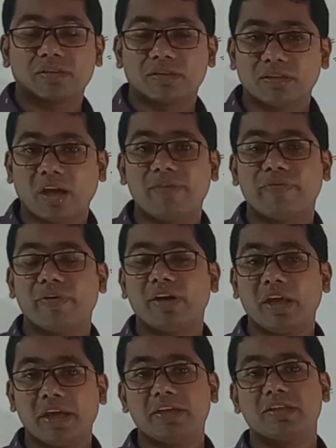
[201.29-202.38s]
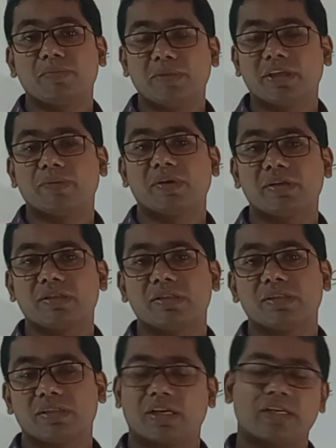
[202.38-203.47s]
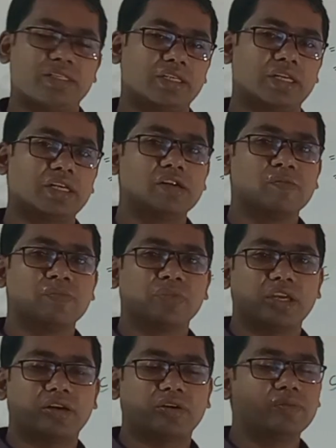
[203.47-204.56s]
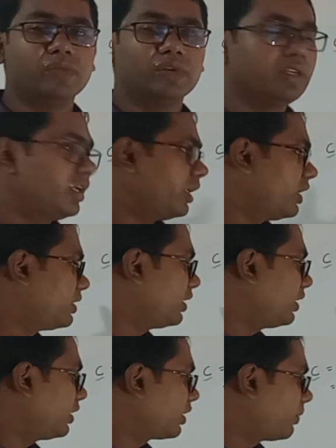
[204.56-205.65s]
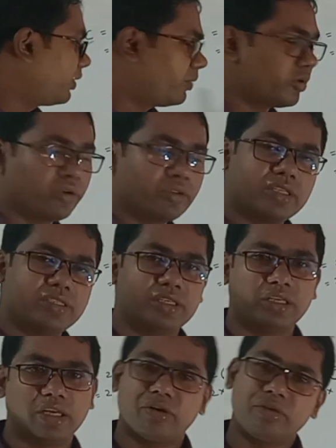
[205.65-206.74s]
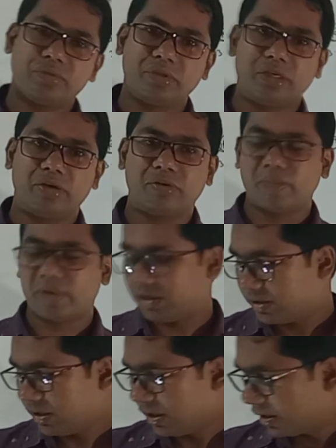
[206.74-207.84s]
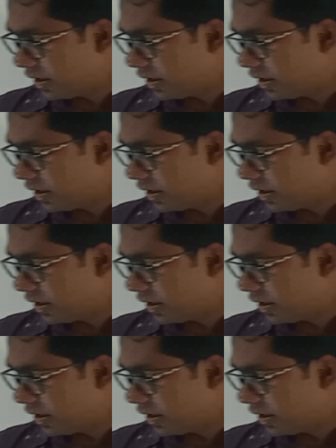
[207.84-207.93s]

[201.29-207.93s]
নাইন পয়েন্ট এইট মিটার পার সেকেন্ড স্কোয়ার এরকম এই যে তারপরে বড় হতে জি এর এর একটু মান আছে তাহলে